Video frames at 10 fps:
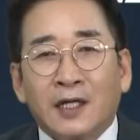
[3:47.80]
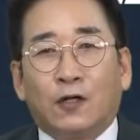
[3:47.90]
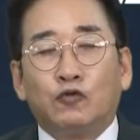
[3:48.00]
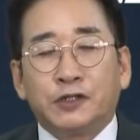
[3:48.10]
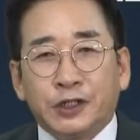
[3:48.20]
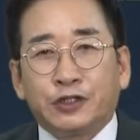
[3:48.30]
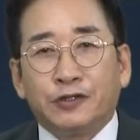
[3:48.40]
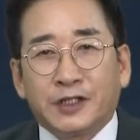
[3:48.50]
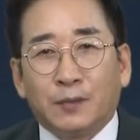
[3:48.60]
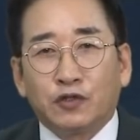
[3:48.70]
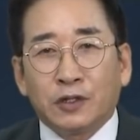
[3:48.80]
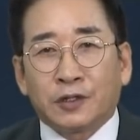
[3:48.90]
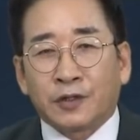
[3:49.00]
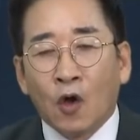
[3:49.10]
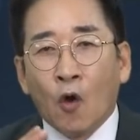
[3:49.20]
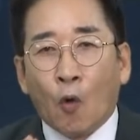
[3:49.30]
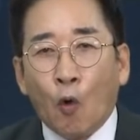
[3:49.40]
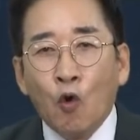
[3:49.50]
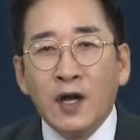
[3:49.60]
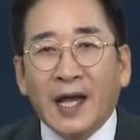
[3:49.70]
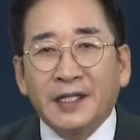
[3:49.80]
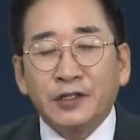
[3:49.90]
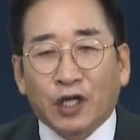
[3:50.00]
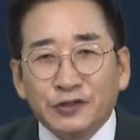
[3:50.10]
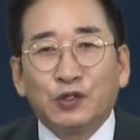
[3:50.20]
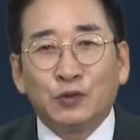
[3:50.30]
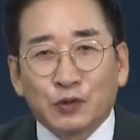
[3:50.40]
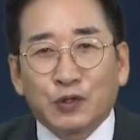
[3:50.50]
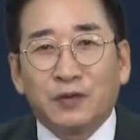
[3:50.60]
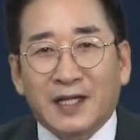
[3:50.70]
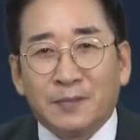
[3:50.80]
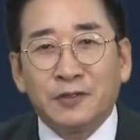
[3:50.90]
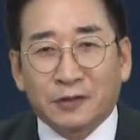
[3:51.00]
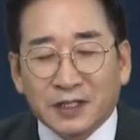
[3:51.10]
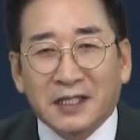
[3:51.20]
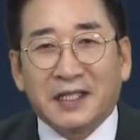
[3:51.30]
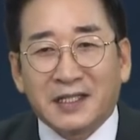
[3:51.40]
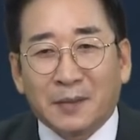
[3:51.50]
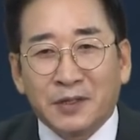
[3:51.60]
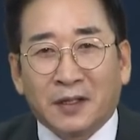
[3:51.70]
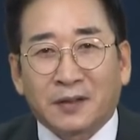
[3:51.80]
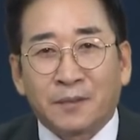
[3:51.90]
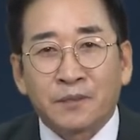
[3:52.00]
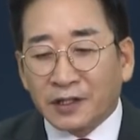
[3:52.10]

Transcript: 그러니까 우리 시청자분들은 온라인 견적 요청을 하면 어떻게 되냐면